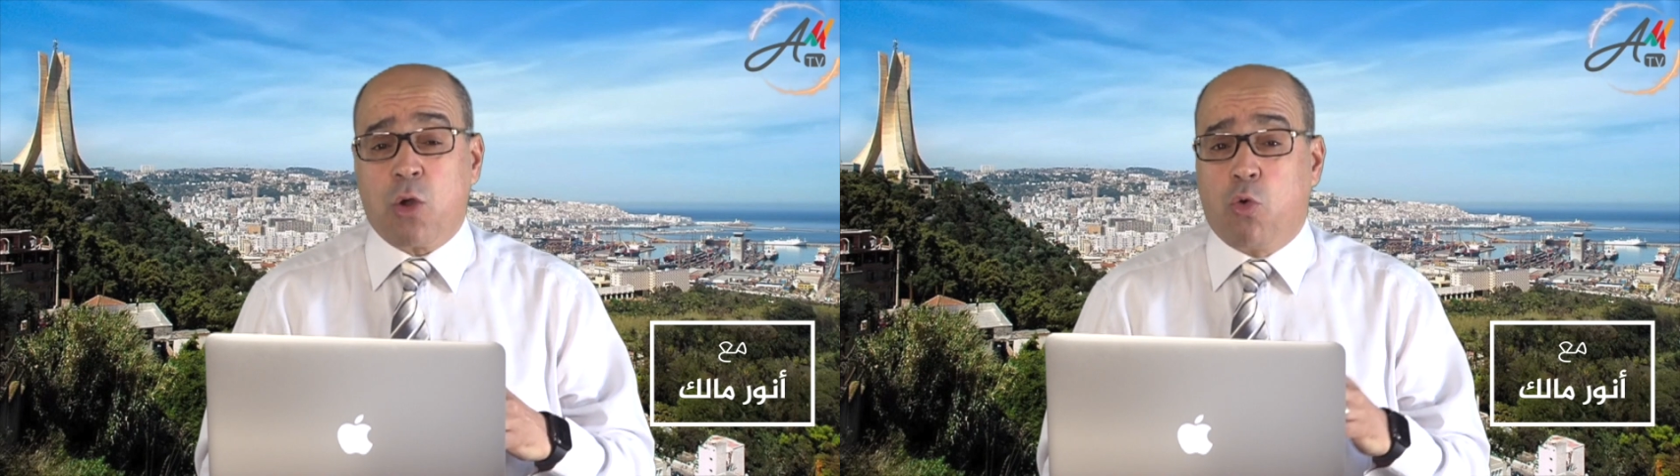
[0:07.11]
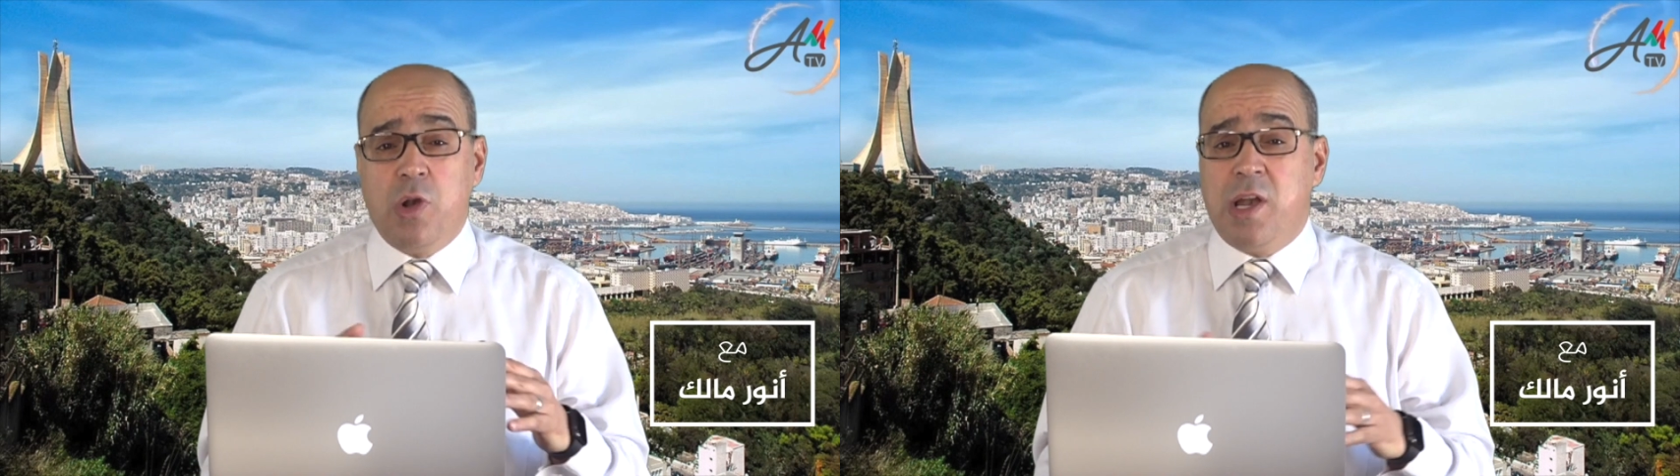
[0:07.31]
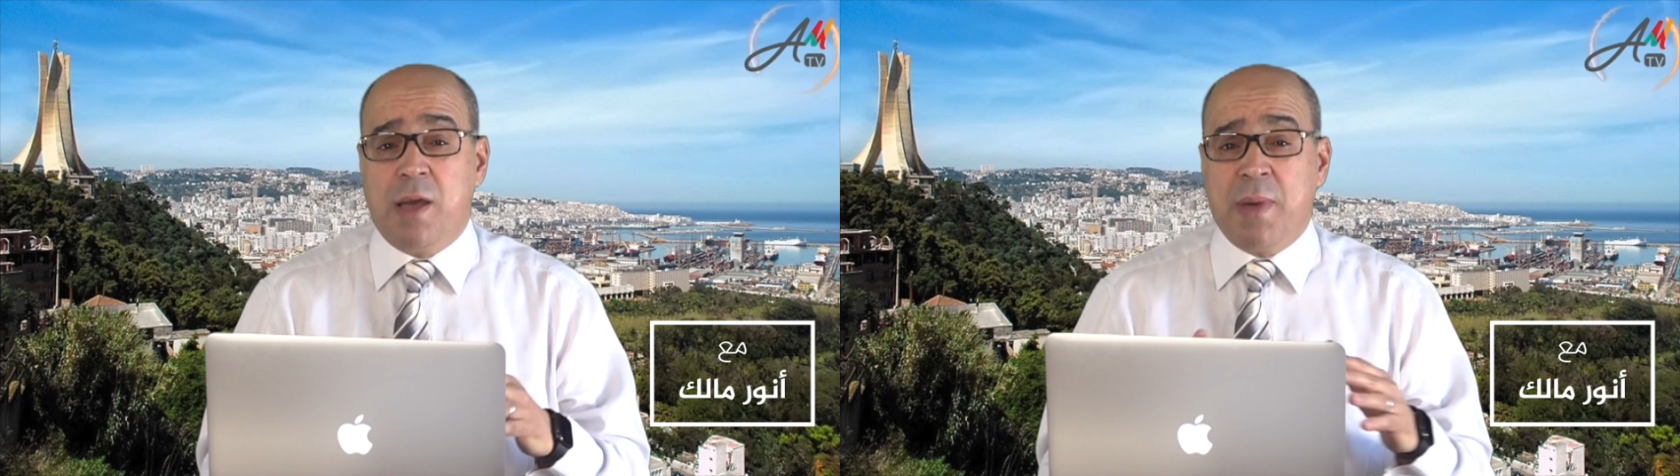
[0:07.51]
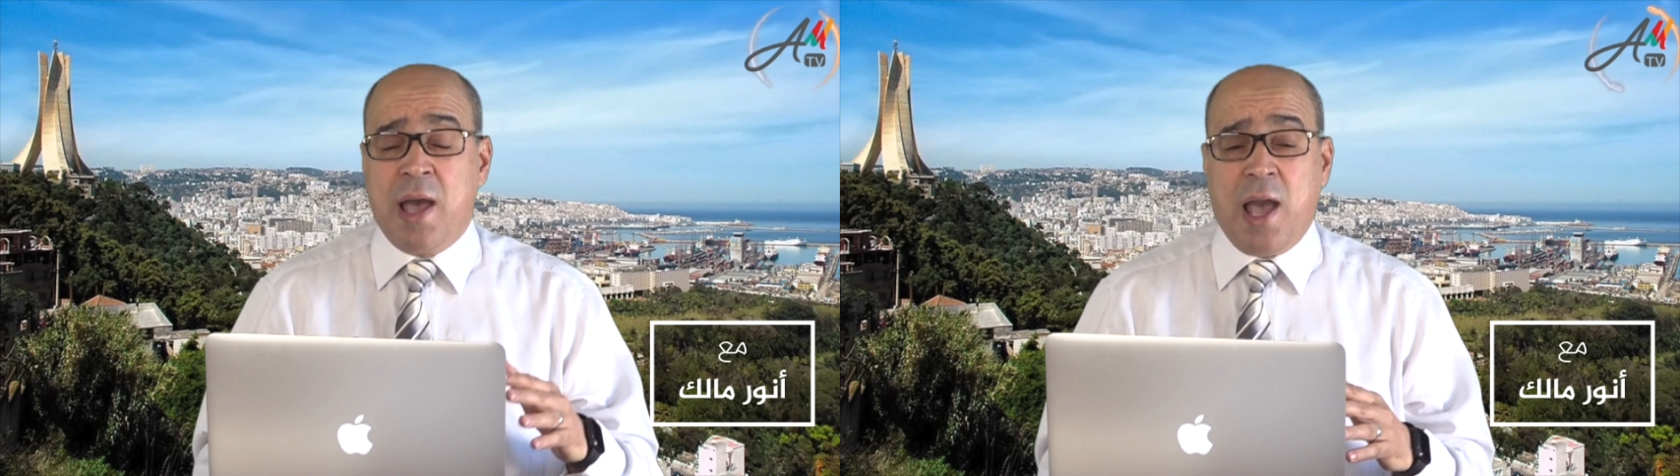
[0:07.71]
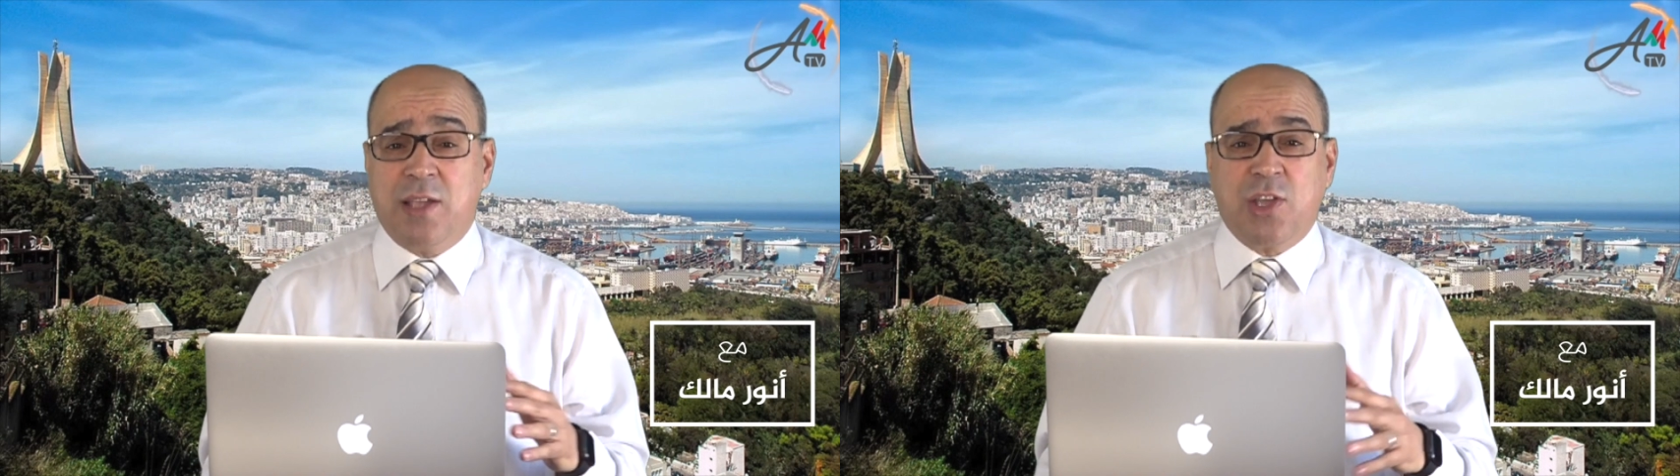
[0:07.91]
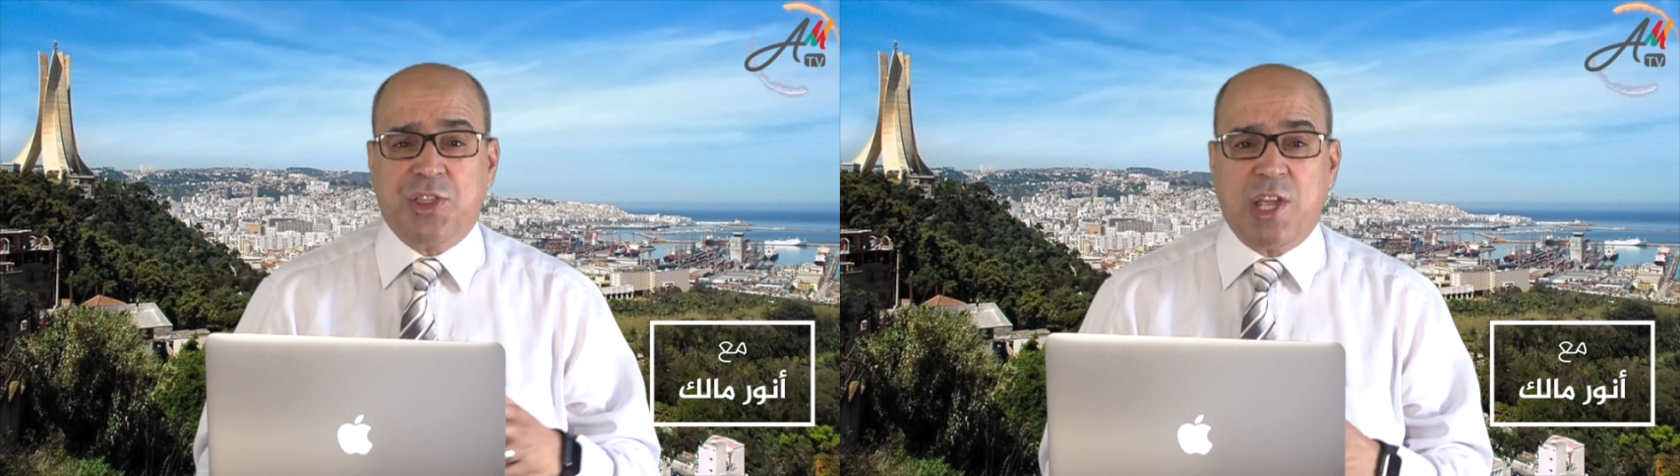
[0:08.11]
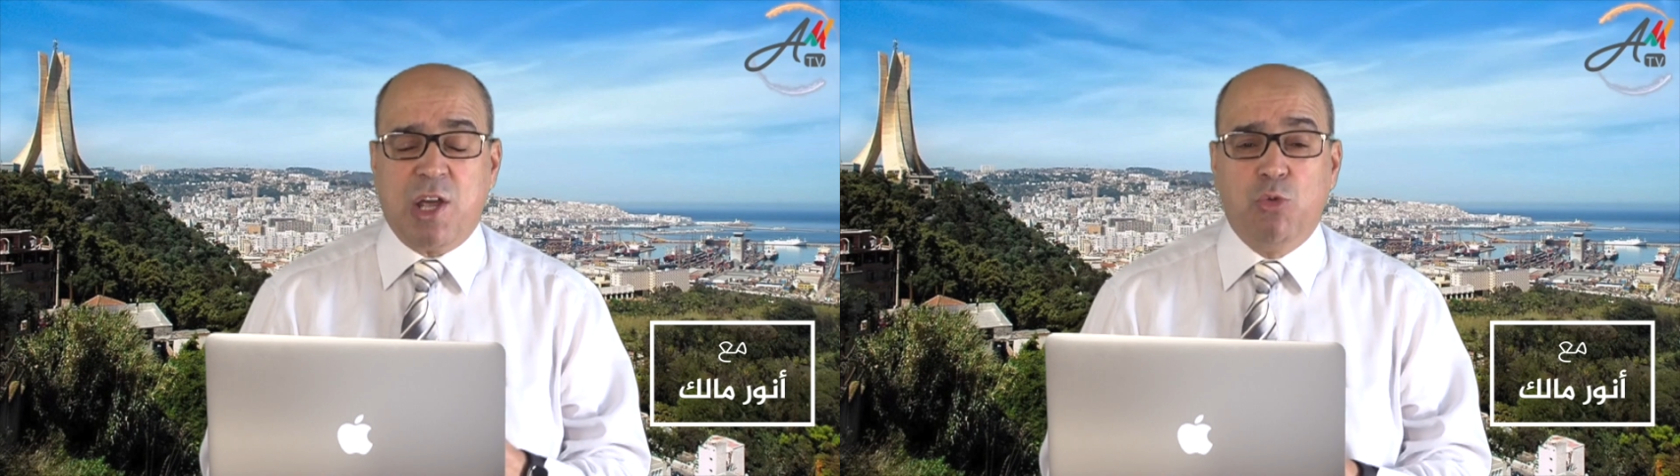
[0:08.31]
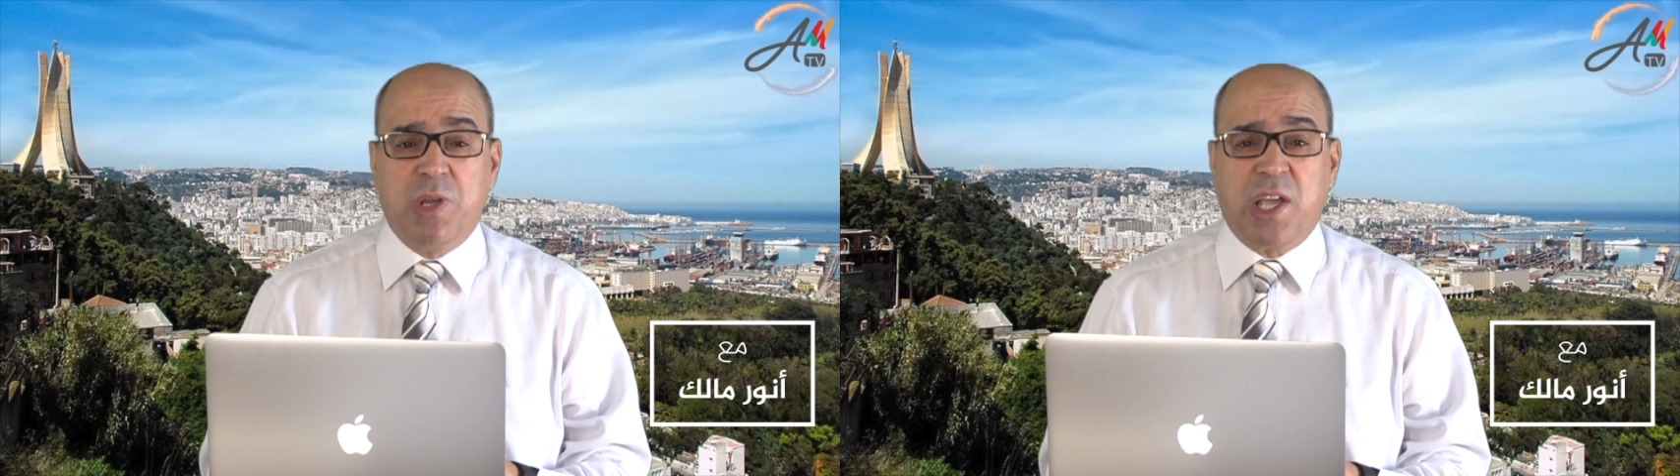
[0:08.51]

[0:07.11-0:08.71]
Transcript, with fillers: كلما حدث له